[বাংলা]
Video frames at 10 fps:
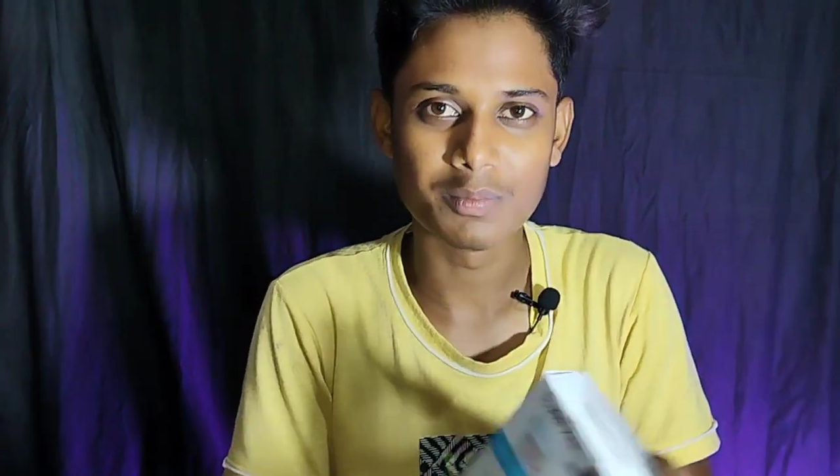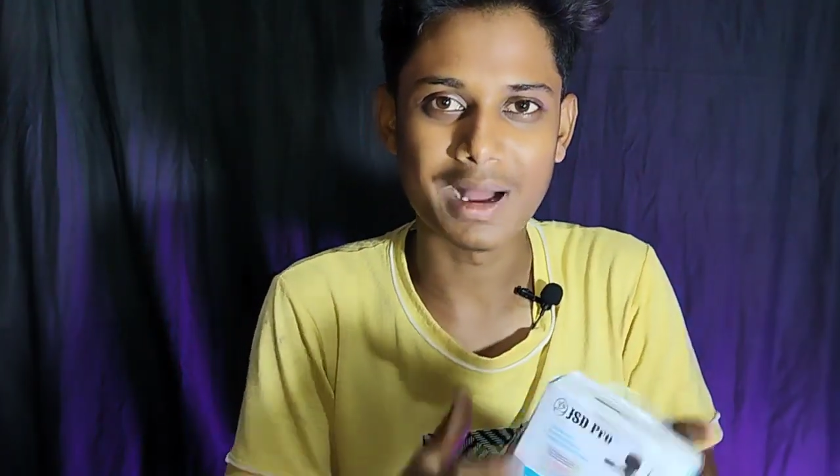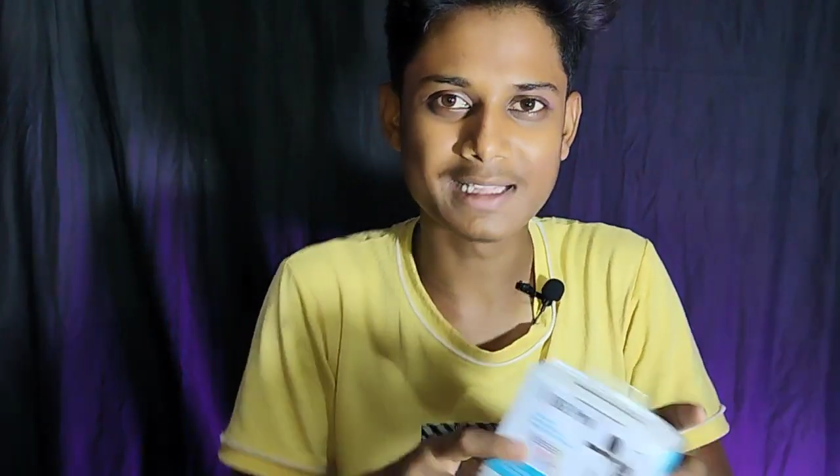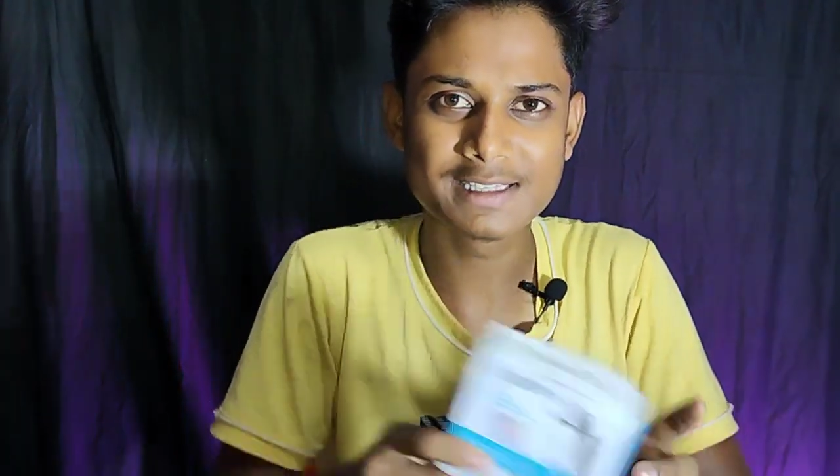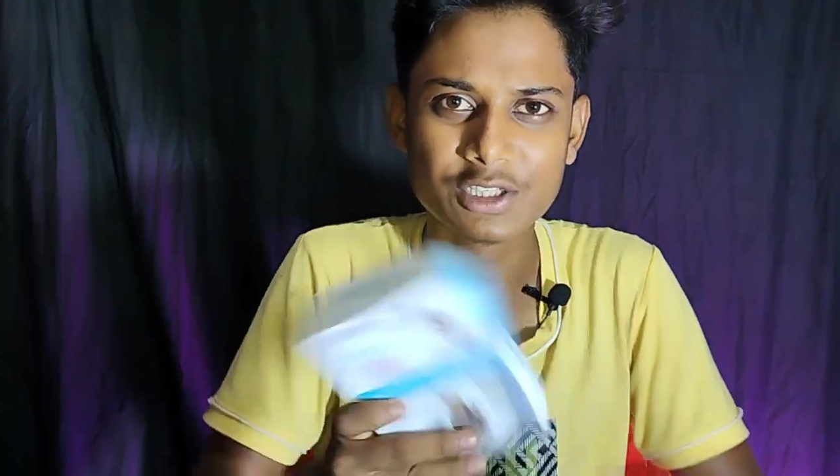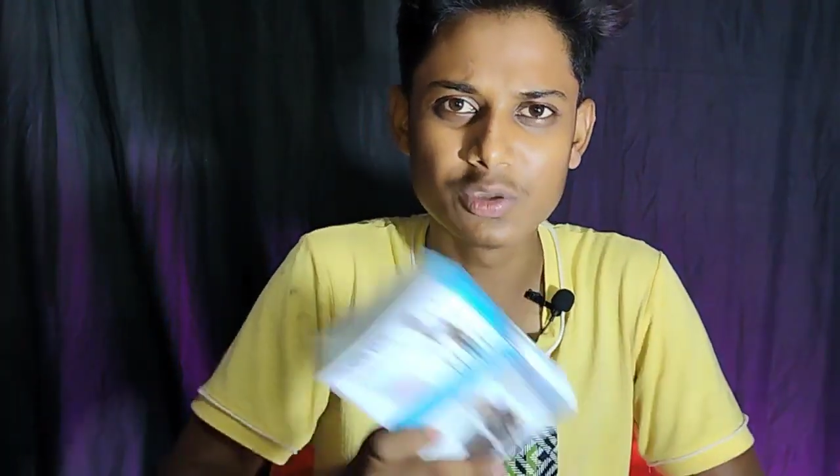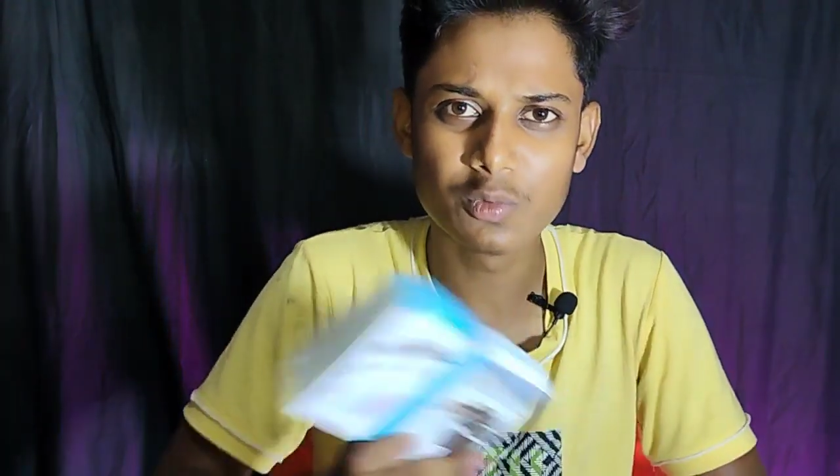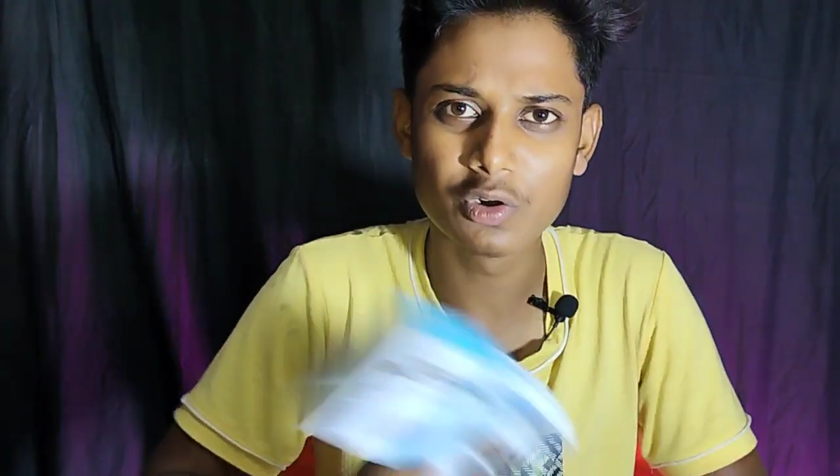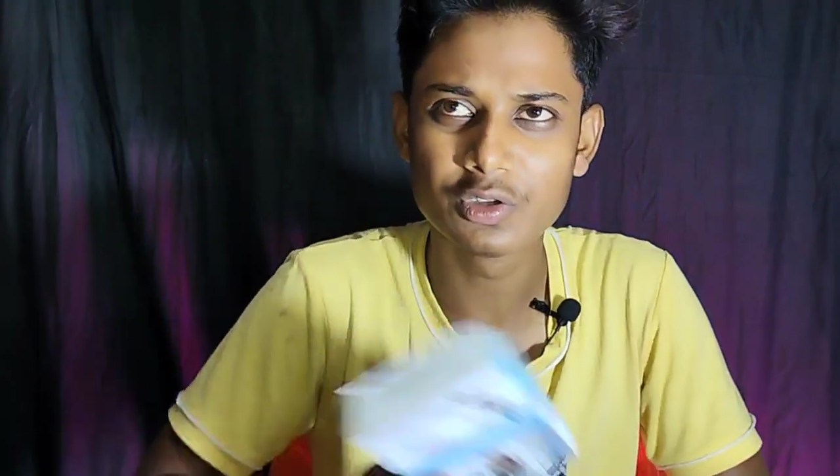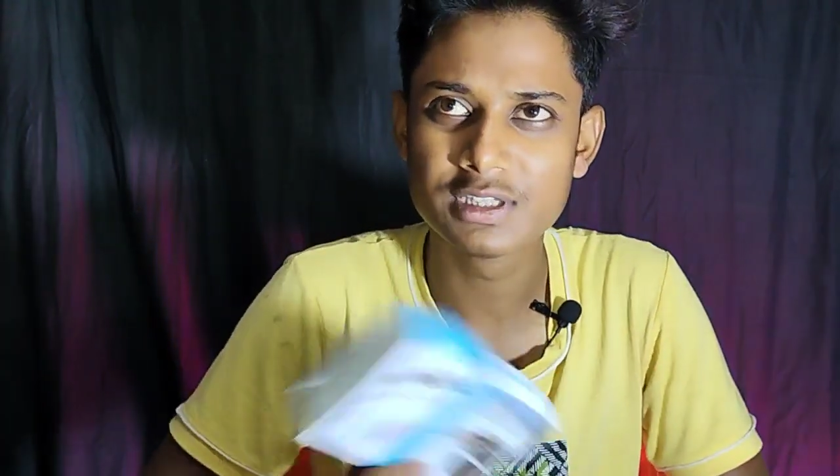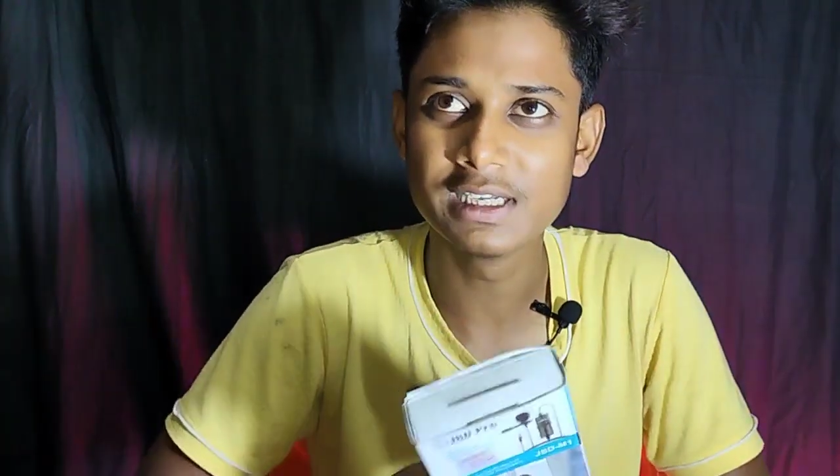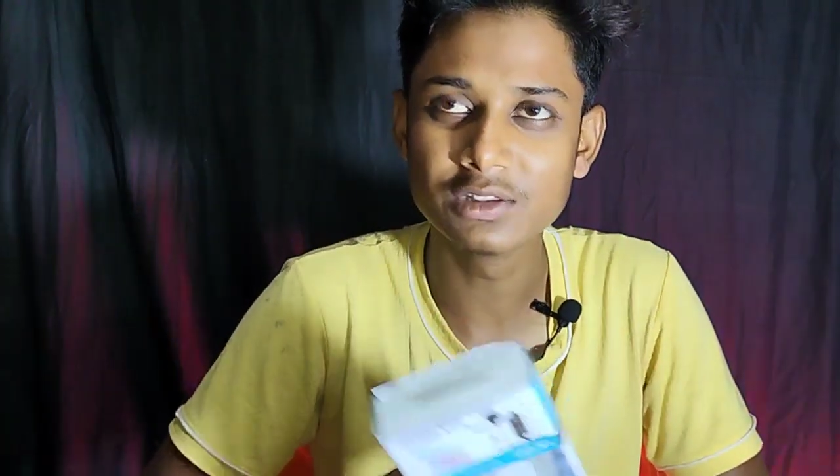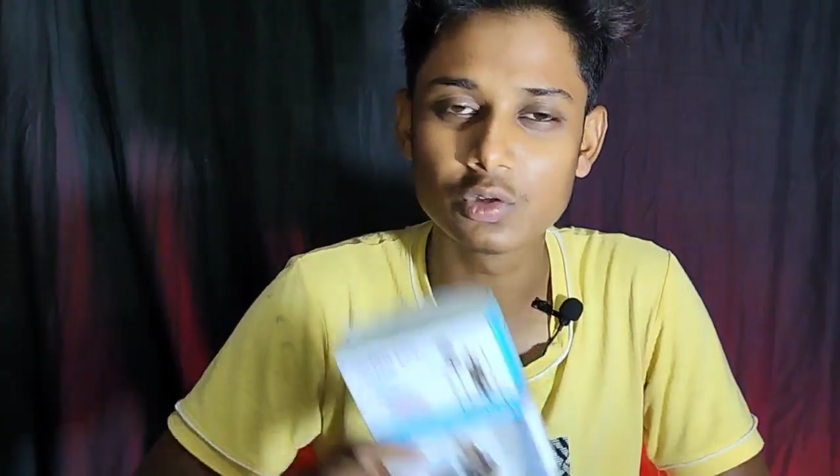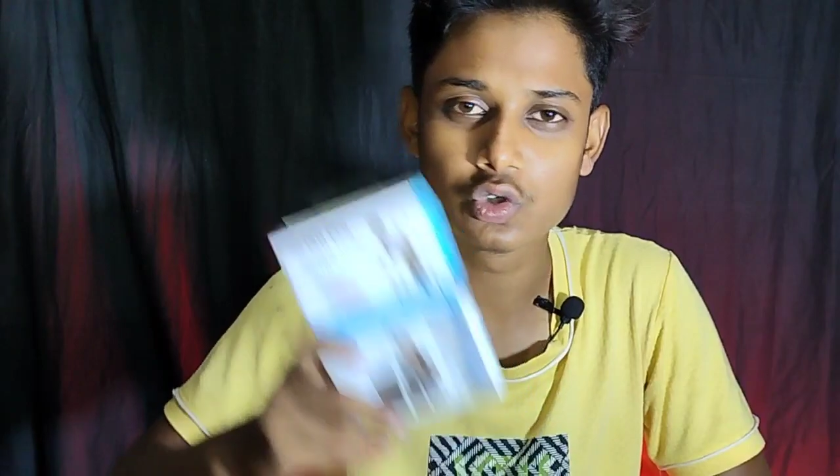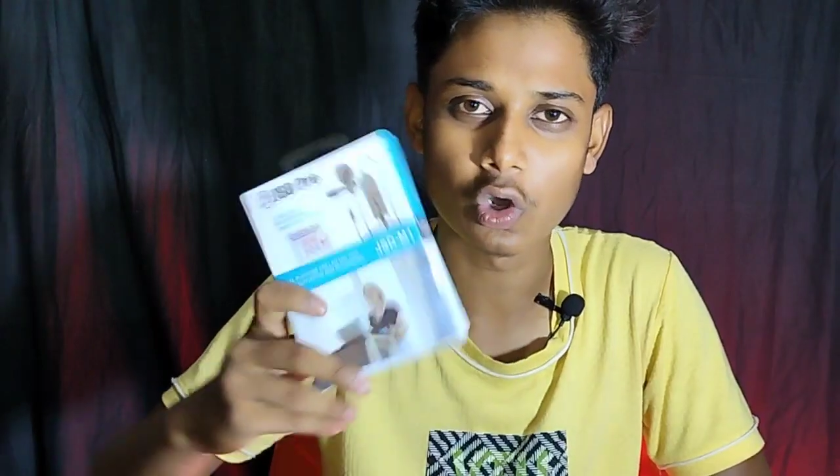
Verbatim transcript: বাস যেতে মনে হচ্ছে তো